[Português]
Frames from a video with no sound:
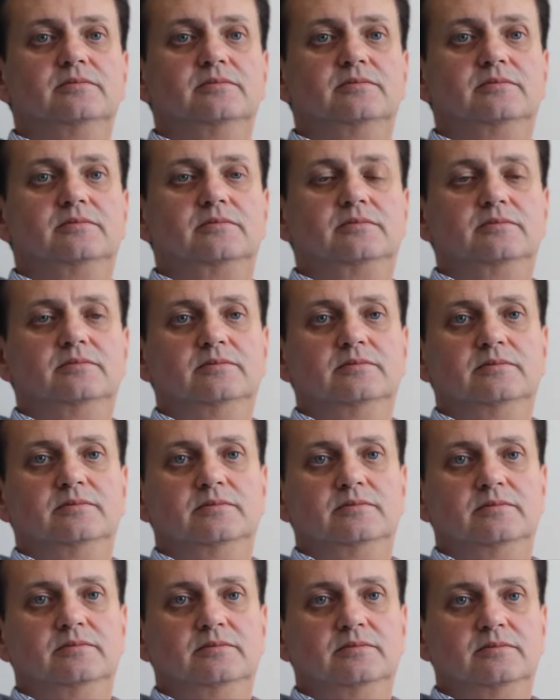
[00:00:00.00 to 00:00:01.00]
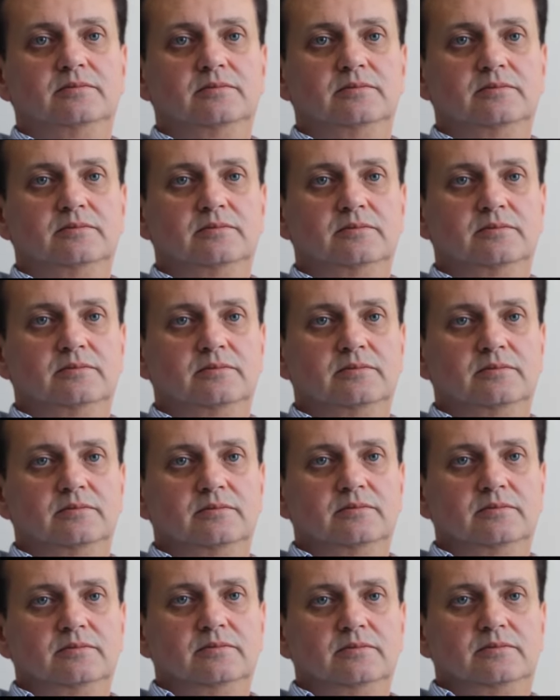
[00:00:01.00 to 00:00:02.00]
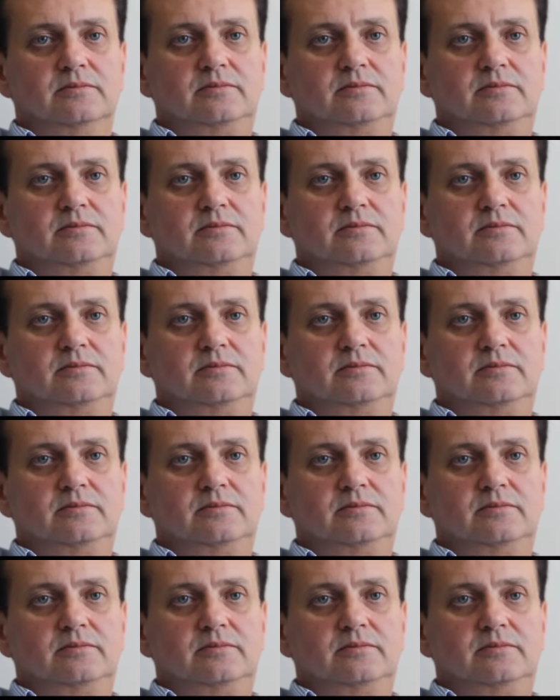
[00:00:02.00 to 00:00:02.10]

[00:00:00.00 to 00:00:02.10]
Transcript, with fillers: de São Paulo com 20 anos de PSDB?